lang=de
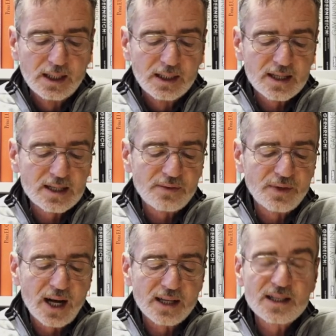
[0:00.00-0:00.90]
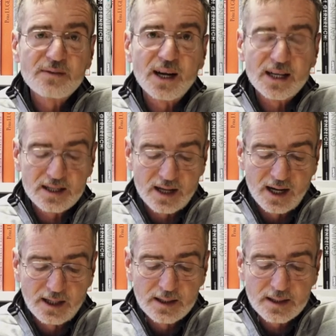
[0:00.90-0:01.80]
Das Referat
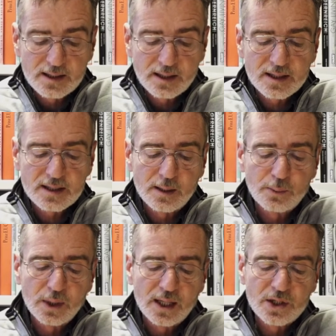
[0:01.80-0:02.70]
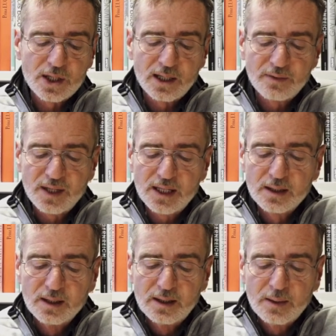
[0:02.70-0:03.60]
2S1 der Gestapo-Leitstelle
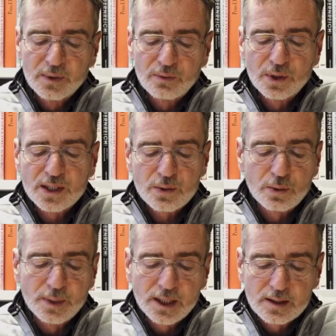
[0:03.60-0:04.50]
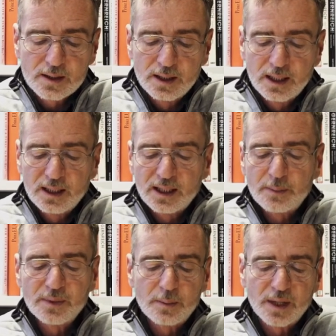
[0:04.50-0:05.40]
Wien wurde somit
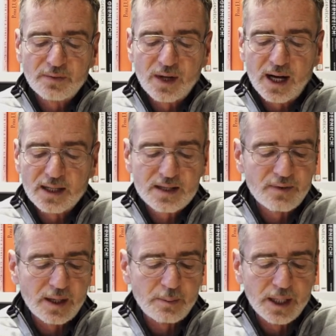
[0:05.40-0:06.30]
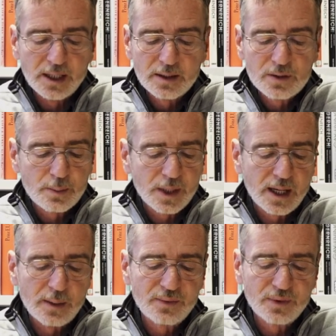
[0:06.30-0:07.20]
neben dem Referat 2b zur
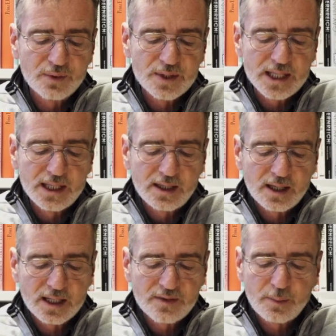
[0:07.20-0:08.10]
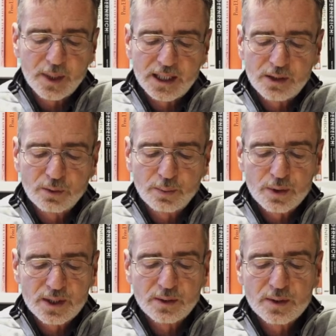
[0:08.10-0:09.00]
Bekämpfung von Sittlichkeitsverbrechen und
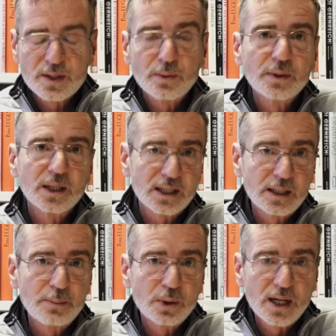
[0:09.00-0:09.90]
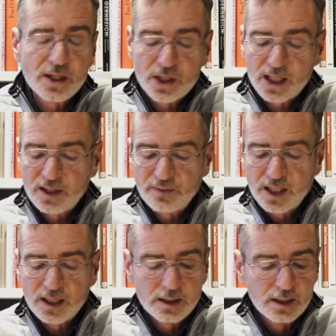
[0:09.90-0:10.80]
Prostitution der Kripo-Leitstelle
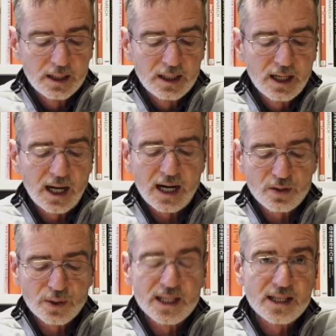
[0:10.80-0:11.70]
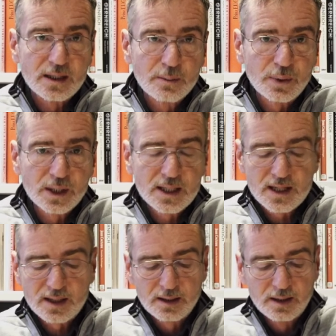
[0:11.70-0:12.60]
Wien, also die
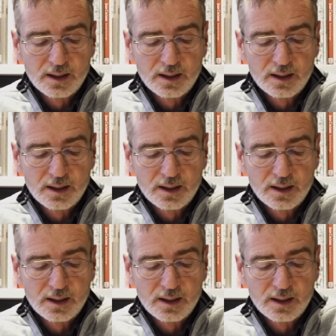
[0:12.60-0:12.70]
Sittenpolizei,